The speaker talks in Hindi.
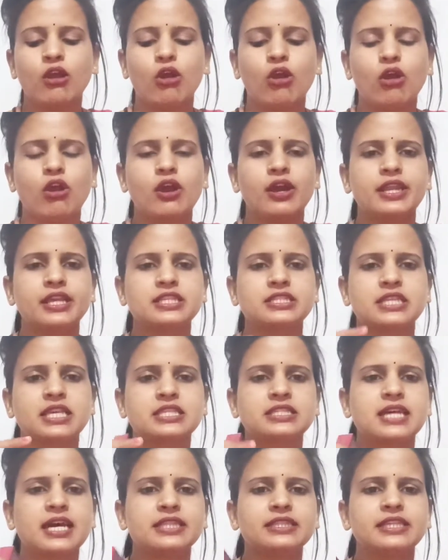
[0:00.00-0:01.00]
और इसके
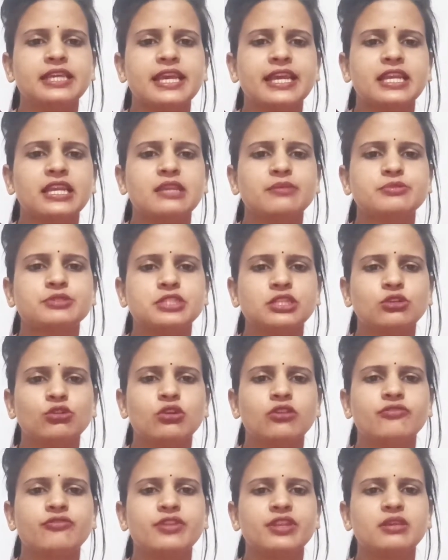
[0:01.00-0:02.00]
साथ ये एक लिपस्टिक और
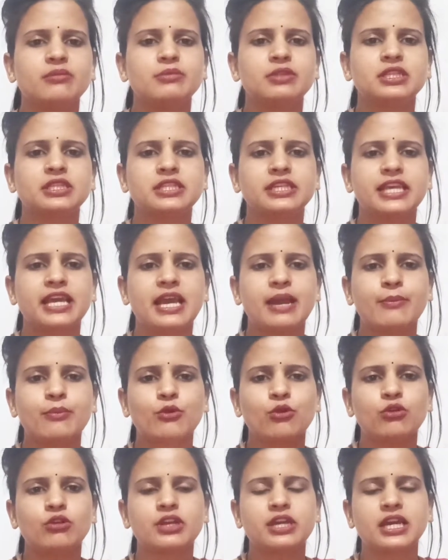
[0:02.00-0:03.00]
फ्री मिलती है
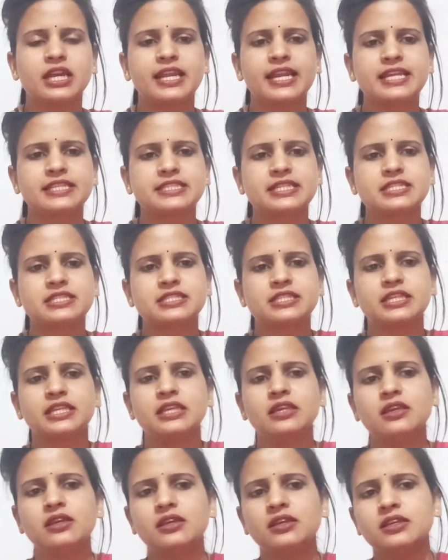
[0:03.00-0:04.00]
आपको कलर एसेंस की
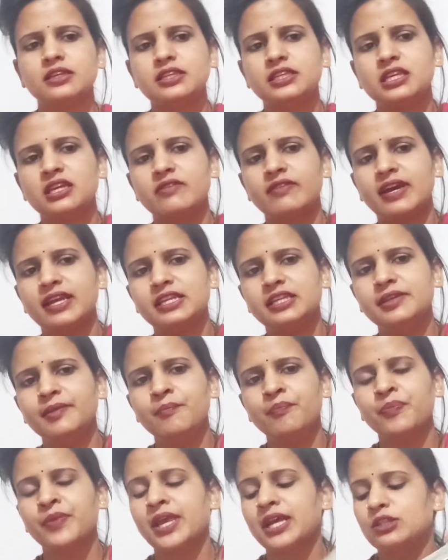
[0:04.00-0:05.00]
ये वाली
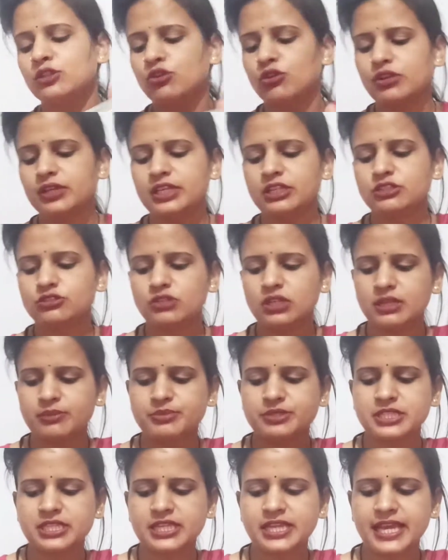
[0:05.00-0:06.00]
तो ये जो
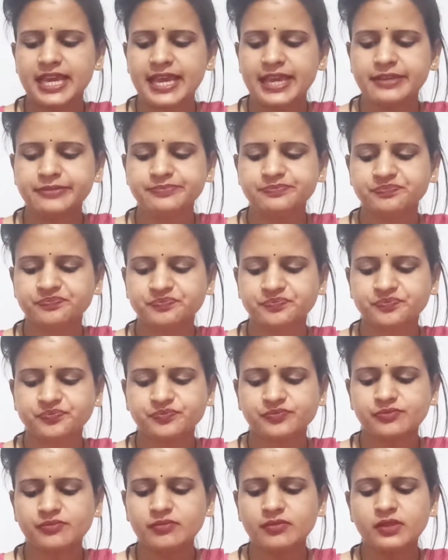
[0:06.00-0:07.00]
लिपस्टिक है
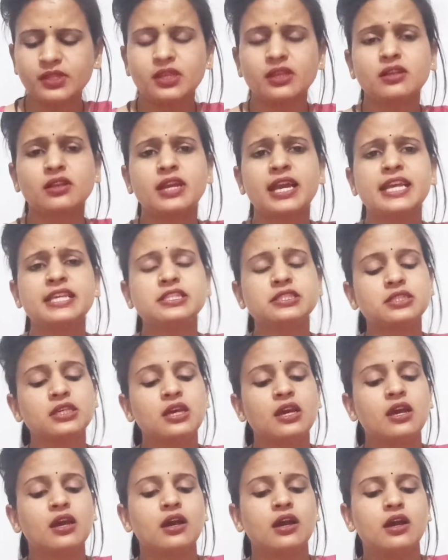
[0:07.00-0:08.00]
गाइज़
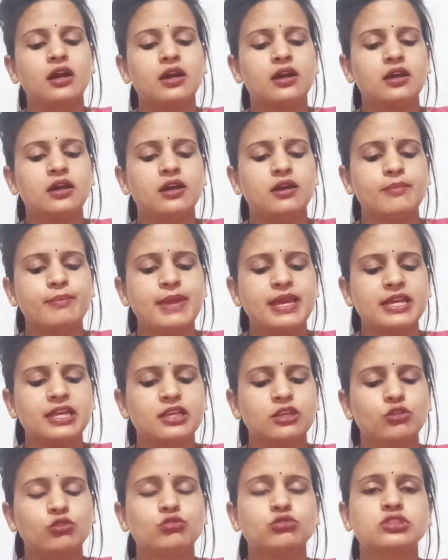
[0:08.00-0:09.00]
आ, मैंने
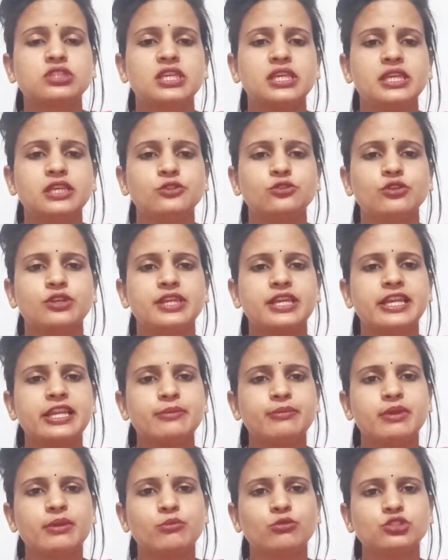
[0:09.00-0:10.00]
यूज़ की तो रियली
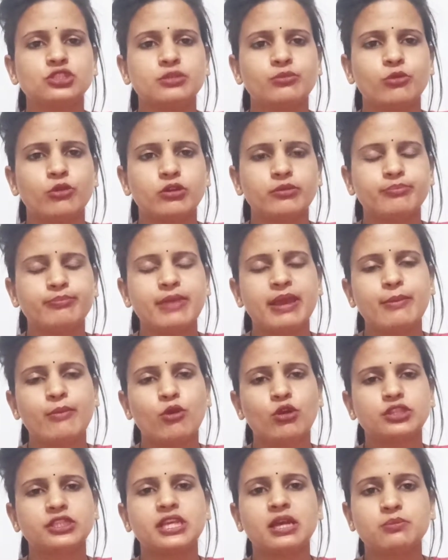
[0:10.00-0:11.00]
में मुझे बहुत मैं
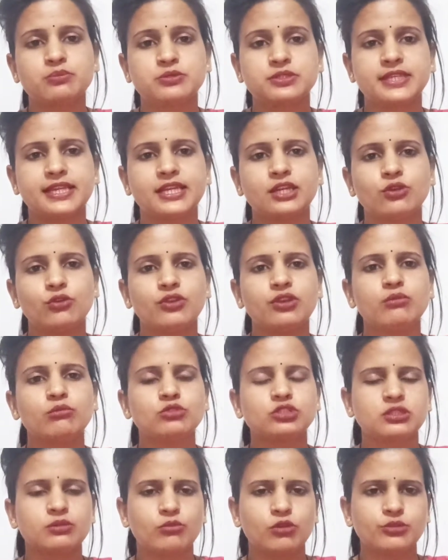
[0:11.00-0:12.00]
बहुत ही अपसेट हुई
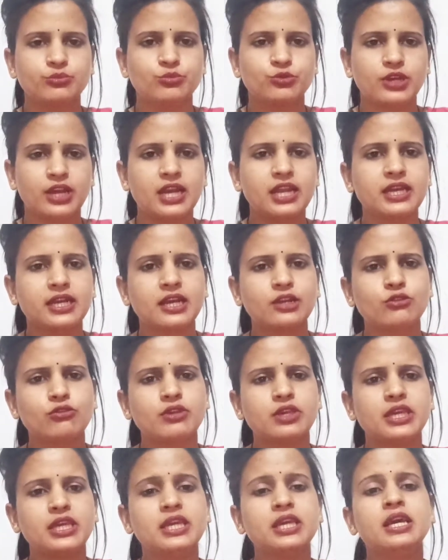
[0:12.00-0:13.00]
मुझे बहुत बुरा लगा
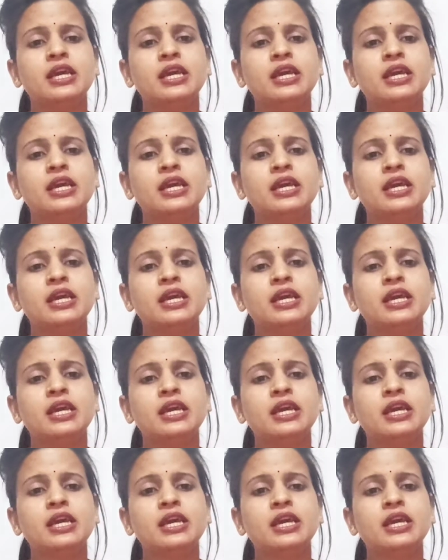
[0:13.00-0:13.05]
क्योंकि